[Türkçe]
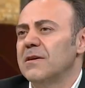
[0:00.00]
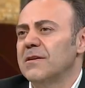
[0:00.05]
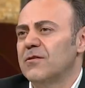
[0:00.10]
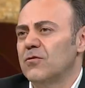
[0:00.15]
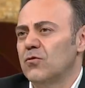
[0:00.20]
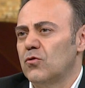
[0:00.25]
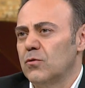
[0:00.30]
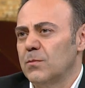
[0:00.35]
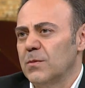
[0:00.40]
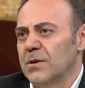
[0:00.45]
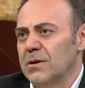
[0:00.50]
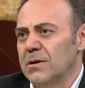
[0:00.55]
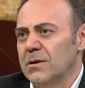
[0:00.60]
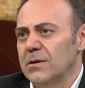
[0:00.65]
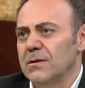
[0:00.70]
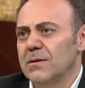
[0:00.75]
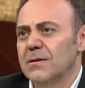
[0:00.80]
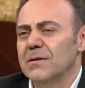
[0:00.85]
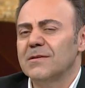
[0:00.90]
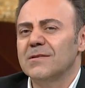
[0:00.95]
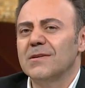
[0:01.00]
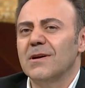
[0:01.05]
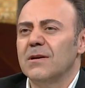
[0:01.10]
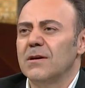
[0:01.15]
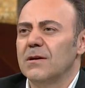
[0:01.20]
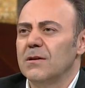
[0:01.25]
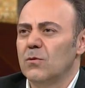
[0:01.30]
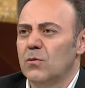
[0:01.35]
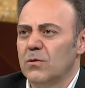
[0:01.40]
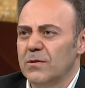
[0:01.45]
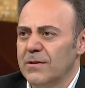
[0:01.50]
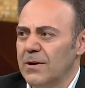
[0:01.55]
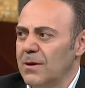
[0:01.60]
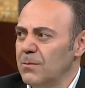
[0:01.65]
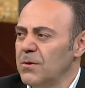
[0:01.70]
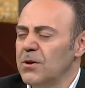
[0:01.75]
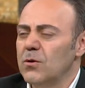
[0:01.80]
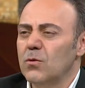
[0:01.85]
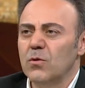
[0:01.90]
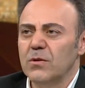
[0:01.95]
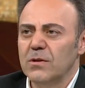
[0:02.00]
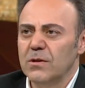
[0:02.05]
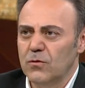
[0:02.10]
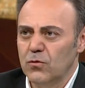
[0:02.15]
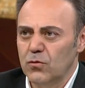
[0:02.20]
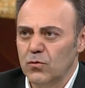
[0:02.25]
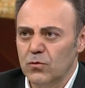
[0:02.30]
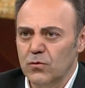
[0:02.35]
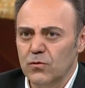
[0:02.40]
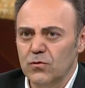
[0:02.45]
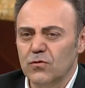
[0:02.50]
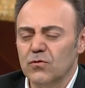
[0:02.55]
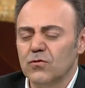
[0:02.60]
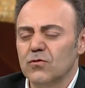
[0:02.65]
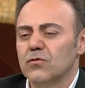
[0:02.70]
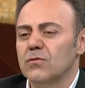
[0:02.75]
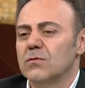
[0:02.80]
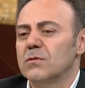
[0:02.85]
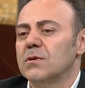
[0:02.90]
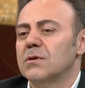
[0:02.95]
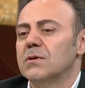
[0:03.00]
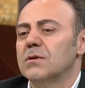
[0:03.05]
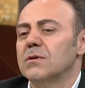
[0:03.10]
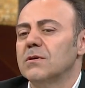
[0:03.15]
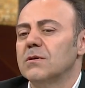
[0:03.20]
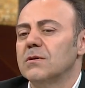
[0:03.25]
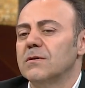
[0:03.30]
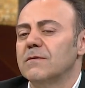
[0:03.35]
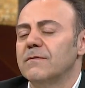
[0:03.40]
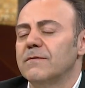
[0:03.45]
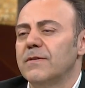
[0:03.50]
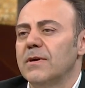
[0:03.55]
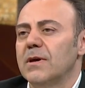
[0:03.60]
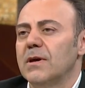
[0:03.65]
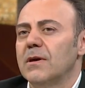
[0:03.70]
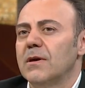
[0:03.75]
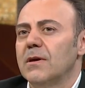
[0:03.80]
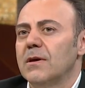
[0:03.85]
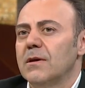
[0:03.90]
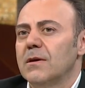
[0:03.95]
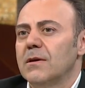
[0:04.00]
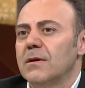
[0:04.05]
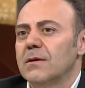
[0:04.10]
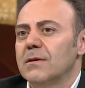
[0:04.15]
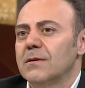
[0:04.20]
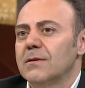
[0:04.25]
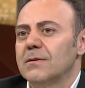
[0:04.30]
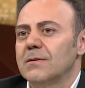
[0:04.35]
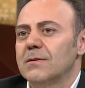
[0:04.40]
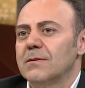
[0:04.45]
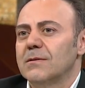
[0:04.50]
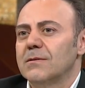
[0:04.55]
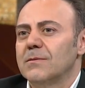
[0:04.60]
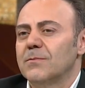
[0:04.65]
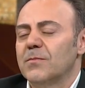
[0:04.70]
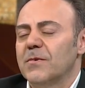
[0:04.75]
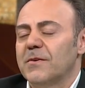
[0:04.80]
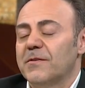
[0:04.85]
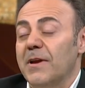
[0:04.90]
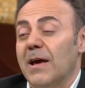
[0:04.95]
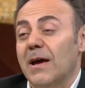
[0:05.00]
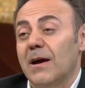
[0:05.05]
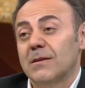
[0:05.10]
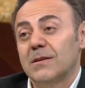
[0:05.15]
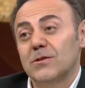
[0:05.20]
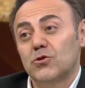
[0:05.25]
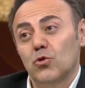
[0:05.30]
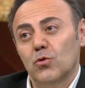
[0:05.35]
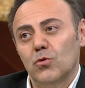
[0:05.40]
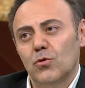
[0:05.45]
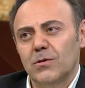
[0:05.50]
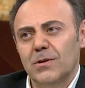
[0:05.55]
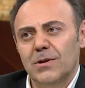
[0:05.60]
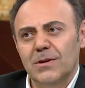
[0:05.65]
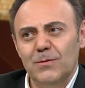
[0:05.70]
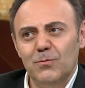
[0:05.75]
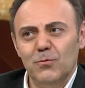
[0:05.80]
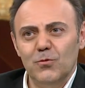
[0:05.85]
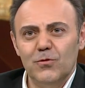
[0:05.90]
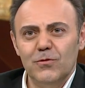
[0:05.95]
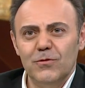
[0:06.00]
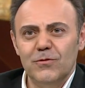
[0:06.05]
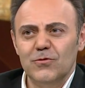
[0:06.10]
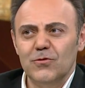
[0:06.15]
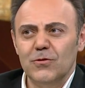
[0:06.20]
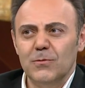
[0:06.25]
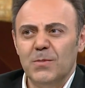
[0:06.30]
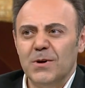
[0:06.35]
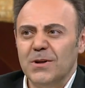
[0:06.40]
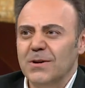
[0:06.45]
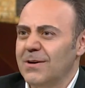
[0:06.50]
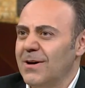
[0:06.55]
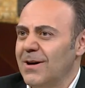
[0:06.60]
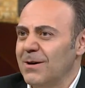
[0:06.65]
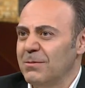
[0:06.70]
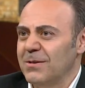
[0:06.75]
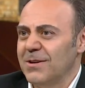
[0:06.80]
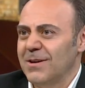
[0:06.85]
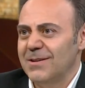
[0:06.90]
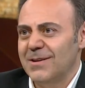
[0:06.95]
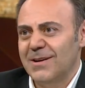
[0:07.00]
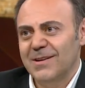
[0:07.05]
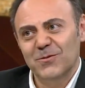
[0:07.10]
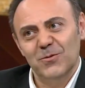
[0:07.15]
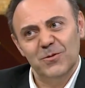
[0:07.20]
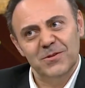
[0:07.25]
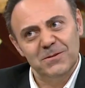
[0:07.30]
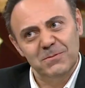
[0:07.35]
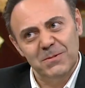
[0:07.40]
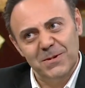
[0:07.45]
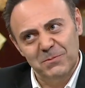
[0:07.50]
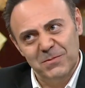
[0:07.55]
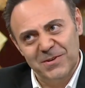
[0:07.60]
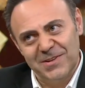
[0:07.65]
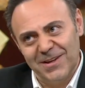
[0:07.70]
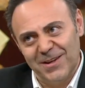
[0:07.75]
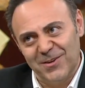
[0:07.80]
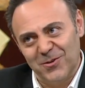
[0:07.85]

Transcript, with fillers: enstrümanı sanal ortamda oynatıyoruz e, ve e, realde çok oynatmıyoruz. Çünkü Hı. para kaybederlerse o zaman bize